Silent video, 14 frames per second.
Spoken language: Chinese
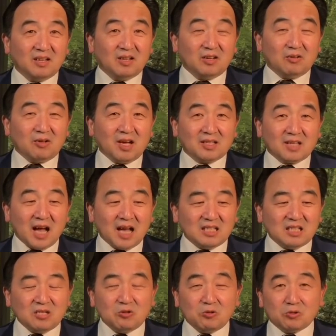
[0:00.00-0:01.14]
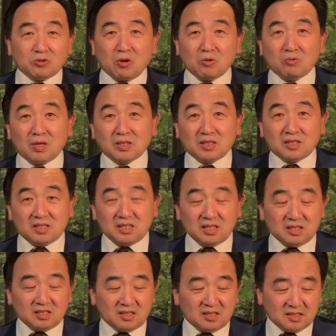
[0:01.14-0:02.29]
还他一语双关的揭
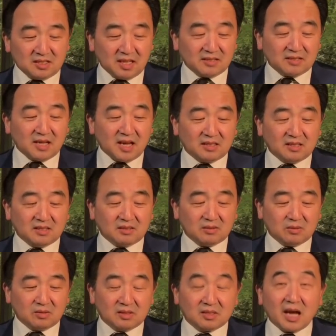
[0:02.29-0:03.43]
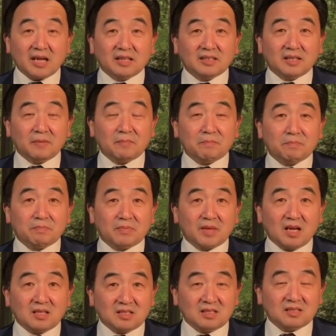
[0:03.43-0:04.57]
示了现在的概念
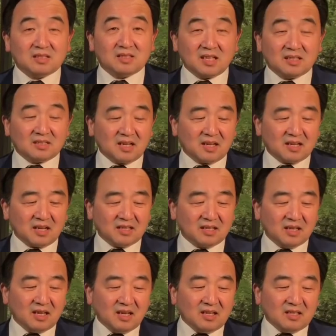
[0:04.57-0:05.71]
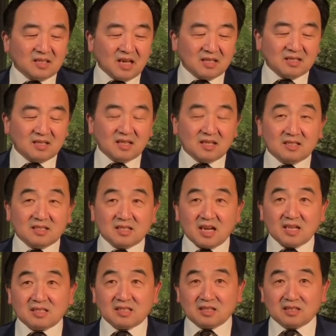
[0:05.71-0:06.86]
啊，揭示现在的概念。但是呢，
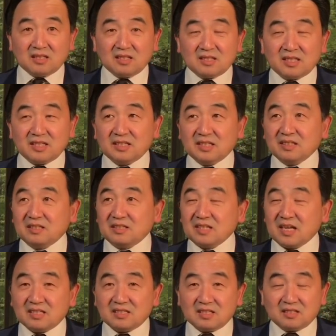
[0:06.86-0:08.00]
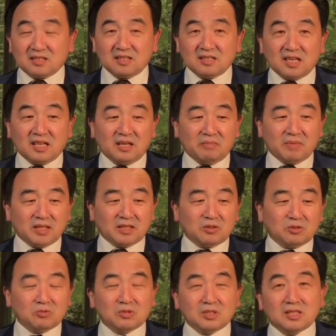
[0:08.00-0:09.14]
在整个这些，在整个这里面的
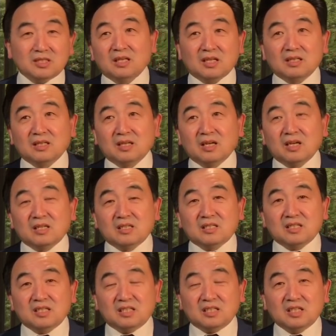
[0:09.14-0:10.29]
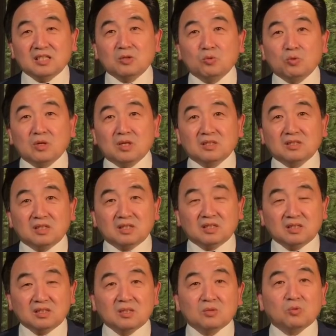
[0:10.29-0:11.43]
中心呢，是以英国跟
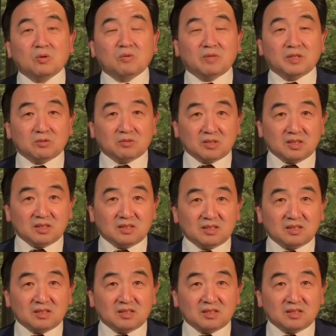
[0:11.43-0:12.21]
俄国为中心，